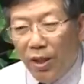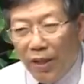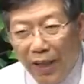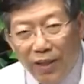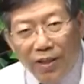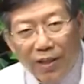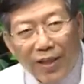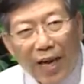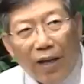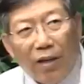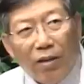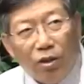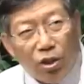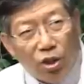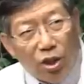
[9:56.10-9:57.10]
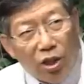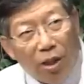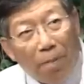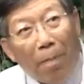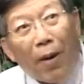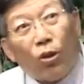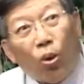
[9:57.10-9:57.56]
原则上就是你
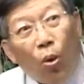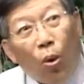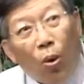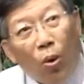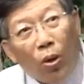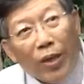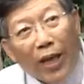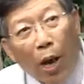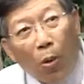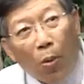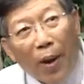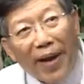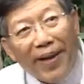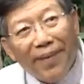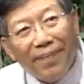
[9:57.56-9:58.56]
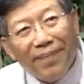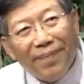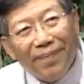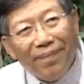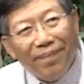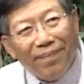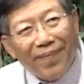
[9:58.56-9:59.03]
腹度腰围，
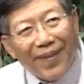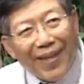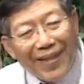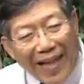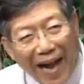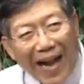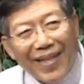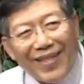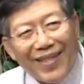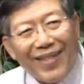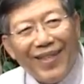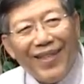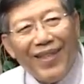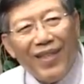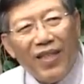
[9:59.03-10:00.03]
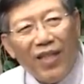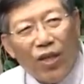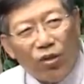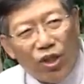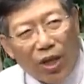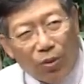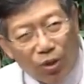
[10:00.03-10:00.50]
男孩子。
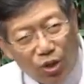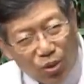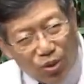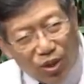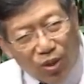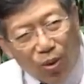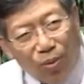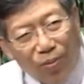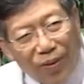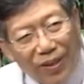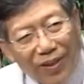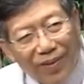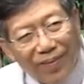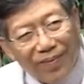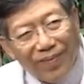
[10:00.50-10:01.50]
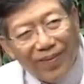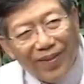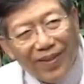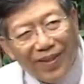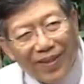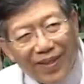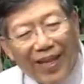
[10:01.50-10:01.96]
要小于九十公分，
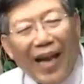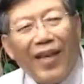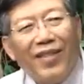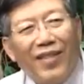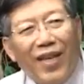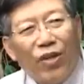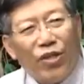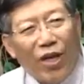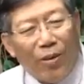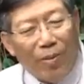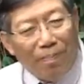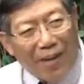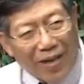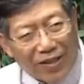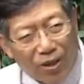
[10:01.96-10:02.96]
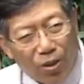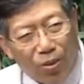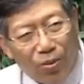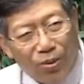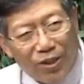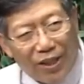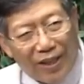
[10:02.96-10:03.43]
女孩子要小于八十
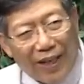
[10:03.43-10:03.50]
公分就